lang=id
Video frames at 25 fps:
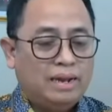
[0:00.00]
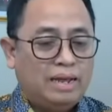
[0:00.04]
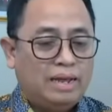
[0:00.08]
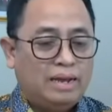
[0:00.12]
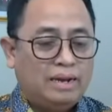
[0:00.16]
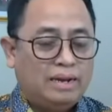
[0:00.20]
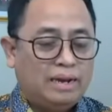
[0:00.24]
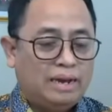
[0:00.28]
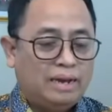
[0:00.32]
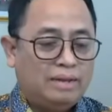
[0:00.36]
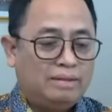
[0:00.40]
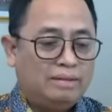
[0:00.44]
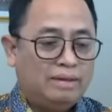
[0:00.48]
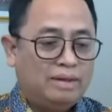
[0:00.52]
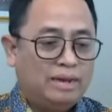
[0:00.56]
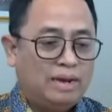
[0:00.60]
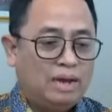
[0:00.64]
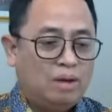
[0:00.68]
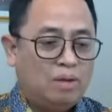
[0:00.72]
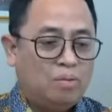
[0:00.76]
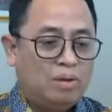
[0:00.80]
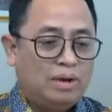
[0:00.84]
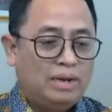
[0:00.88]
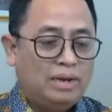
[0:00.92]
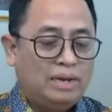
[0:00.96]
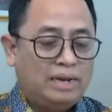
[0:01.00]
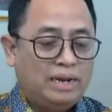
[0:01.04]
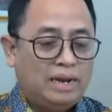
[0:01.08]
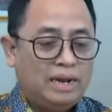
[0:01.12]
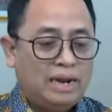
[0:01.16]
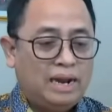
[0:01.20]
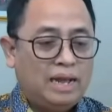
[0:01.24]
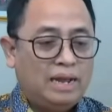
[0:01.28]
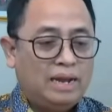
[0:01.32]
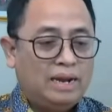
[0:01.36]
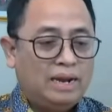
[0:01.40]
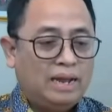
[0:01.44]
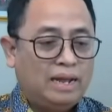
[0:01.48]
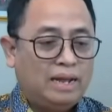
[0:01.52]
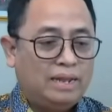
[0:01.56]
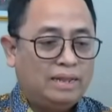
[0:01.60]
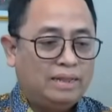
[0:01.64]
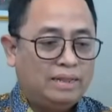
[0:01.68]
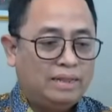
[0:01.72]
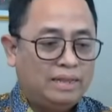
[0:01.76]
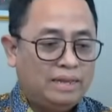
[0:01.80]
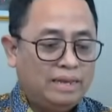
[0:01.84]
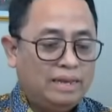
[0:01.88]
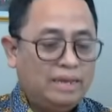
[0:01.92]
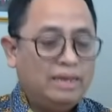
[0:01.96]
Dari kajian awal inilah
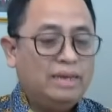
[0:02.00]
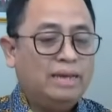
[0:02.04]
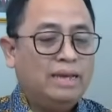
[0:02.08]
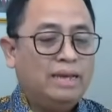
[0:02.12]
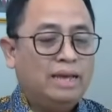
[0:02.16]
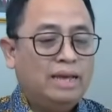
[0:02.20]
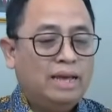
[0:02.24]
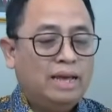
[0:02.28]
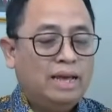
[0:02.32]
nanti